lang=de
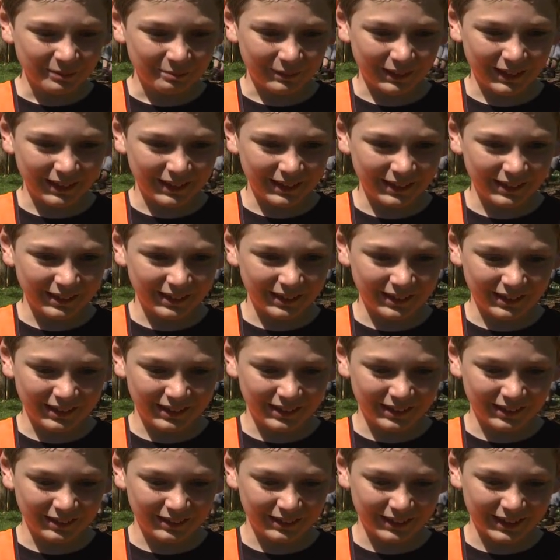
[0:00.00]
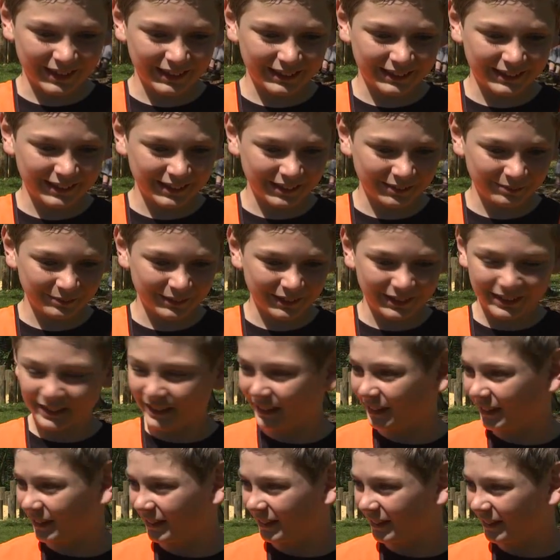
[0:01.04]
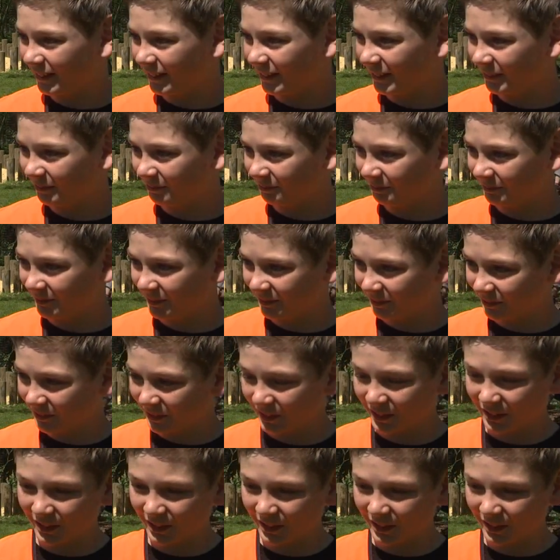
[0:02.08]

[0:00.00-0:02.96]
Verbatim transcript: Man äh, geht hier mit der ähm,